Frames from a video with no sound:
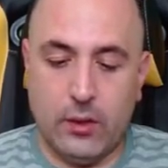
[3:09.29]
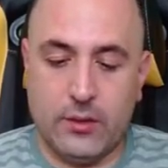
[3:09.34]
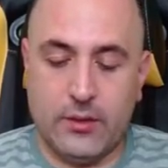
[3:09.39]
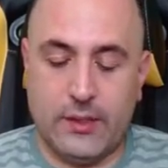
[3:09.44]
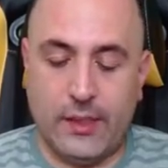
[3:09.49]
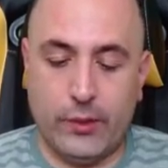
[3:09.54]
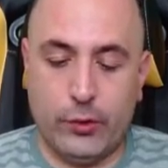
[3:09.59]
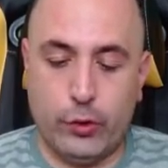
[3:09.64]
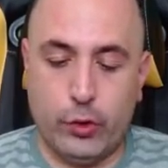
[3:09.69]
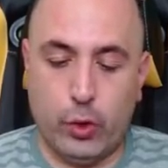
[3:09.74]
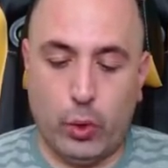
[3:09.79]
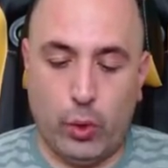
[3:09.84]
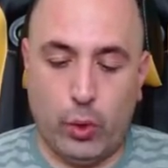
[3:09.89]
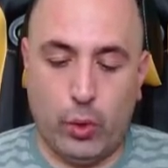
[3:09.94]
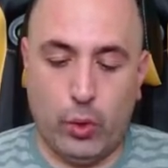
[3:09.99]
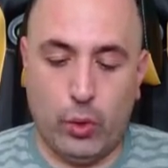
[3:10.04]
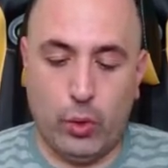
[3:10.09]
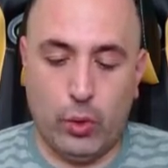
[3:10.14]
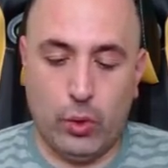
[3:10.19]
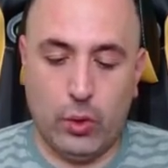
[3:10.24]
Sancho,
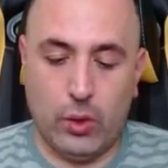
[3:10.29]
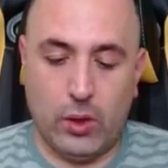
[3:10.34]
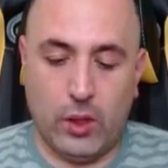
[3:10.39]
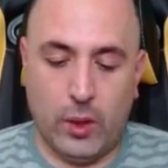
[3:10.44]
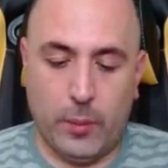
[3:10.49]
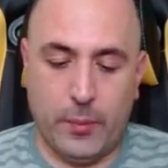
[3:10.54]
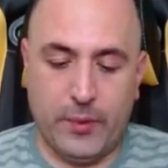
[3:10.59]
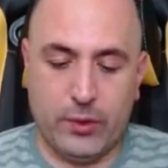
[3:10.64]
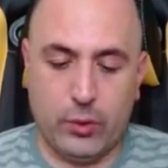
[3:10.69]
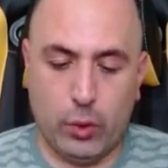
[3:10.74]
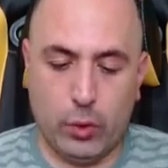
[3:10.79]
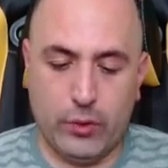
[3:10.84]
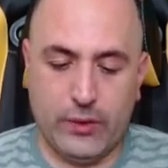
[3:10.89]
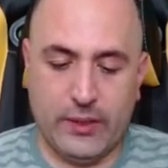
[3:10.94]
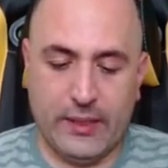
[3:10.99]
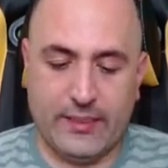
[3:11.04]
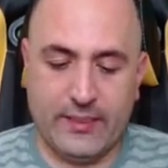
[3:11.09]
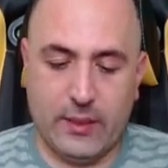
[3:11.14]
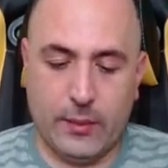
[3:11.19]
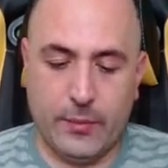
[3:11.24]
James
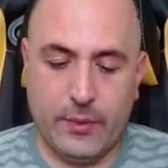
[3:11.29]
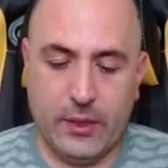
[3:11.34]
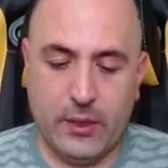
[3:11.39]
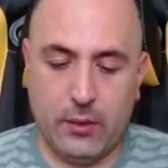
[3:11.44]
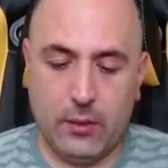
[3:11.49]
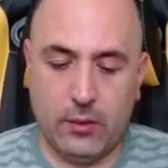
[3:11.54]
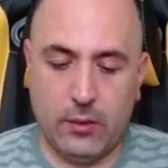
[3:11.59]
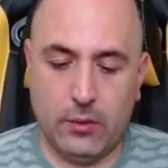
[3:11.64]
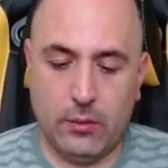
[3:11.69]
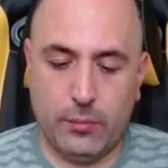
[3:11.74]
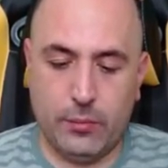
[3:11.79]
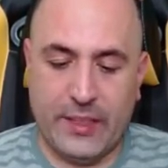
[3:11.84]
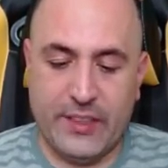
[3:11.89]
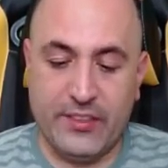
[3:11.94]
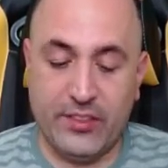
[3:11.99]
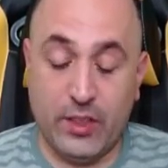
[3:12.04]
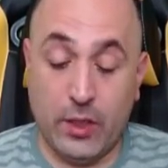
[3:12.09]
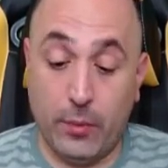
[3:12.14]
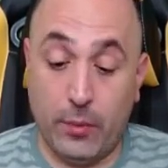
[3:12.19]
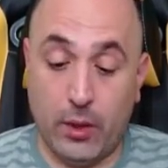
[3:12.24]
Rodriguez'e mi?
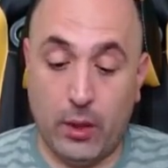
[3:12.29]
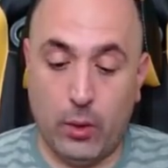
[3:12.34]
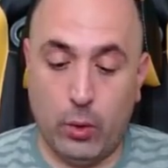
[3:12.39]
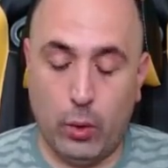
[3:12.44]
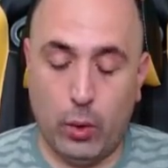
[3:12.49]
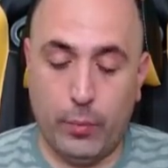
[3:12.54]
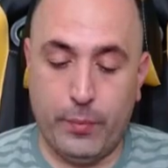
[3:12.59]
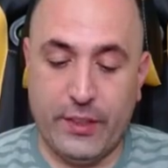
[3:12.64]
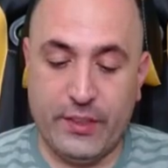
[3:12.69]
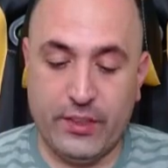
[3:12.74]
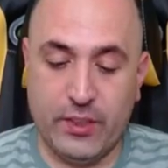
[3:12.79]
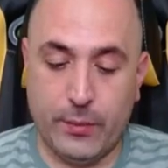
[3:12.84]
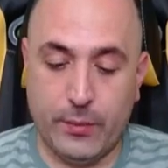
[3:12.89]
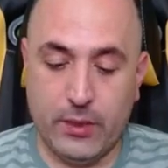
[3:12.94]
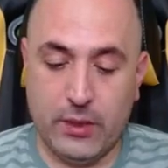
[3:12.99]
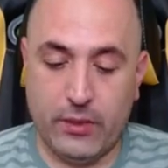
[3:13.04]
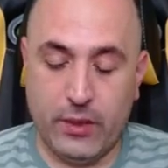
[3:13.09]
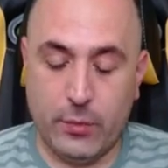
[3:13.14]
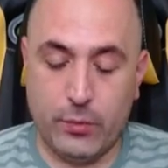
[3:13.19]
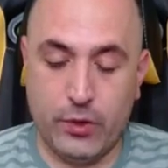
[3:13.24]
Benzema. O
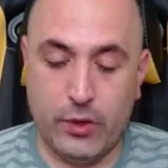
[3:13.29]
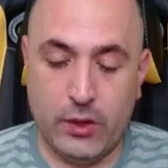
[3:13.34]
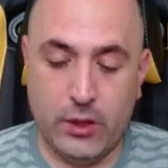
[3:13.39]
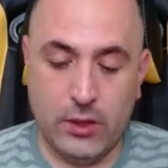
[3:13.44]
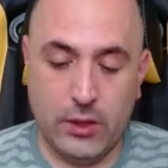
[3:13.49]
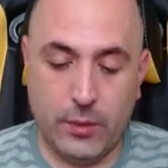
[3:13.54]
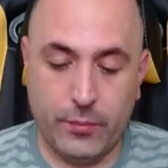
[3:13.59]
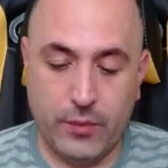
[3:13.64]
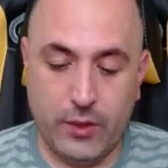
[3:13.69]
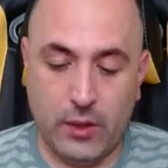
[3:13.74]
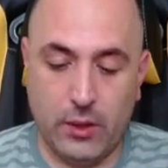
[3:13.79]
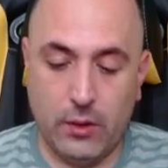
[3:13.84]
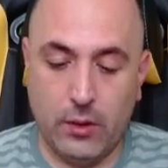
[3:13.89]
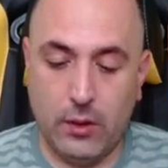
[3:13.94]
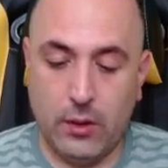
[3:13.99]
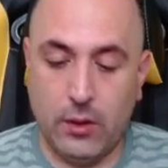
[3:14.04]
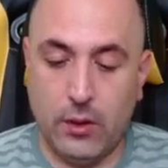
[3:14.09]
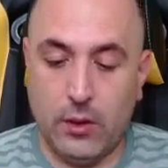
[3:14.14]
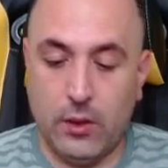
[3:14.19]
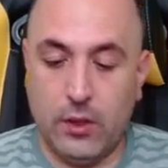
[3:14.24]
Benzema da varmış lan adamda.
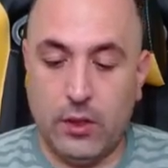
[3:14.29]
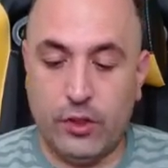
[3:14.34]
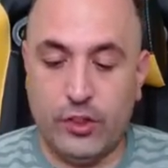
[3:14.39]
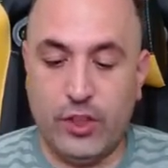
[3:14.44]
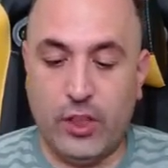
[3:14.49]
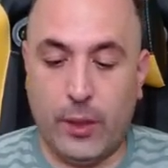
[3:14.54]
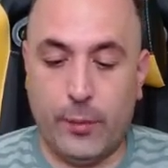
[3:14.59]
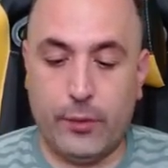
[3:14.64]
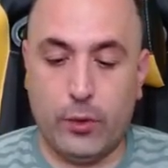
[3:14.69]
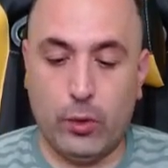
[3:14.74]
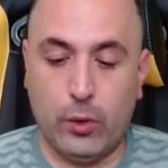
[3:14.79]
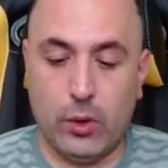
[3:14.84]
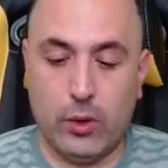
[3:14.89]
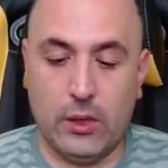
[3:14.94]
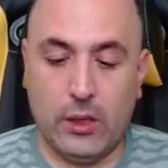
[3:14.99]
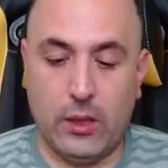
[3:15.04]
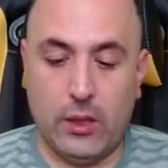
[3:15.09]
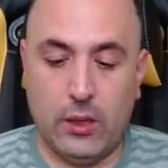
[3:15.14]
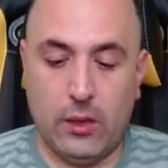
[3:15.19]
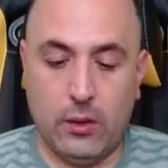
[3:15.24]
Şaftı
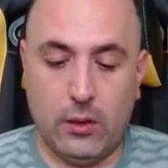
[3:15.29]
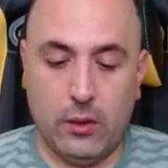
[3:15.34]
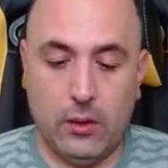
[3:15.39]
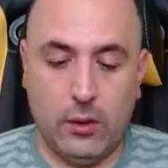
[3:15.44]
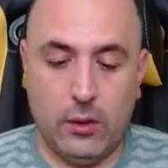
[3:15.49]
orada.